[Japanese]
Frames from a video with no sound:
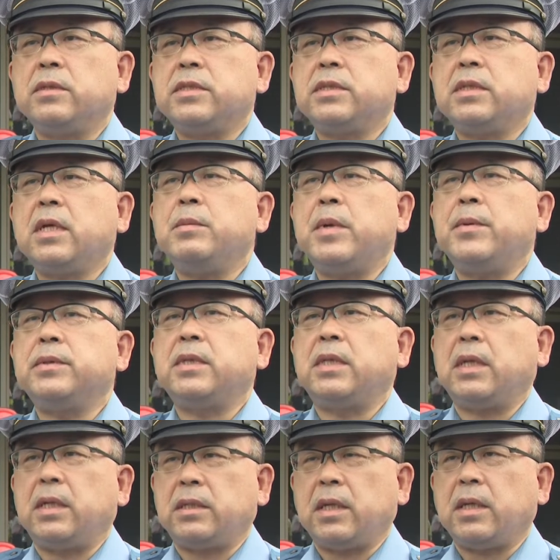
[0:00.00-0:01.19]
しっかり守ってい
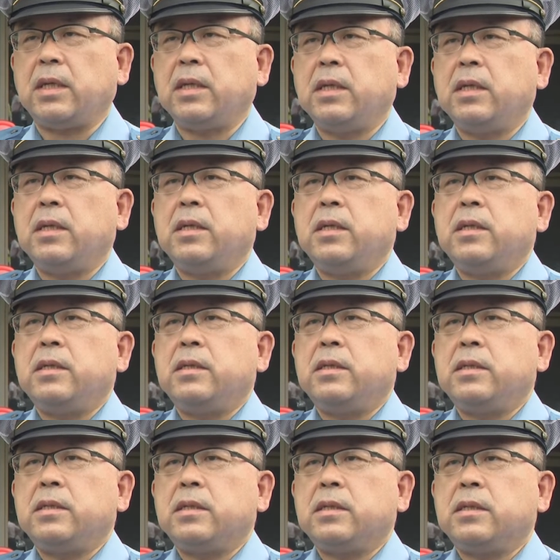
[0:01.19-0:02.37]
ただいて
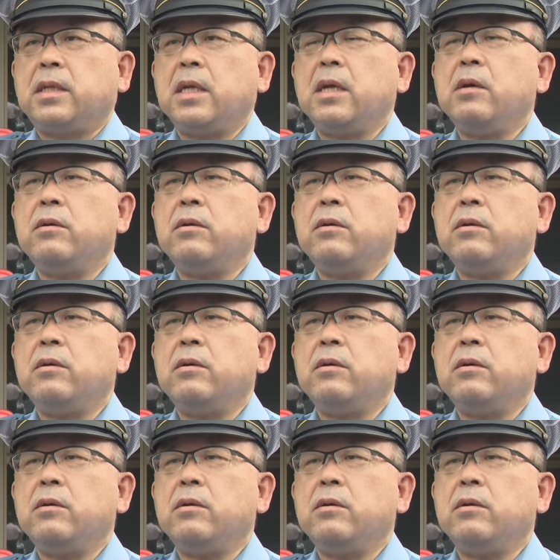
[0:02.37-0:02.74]
怪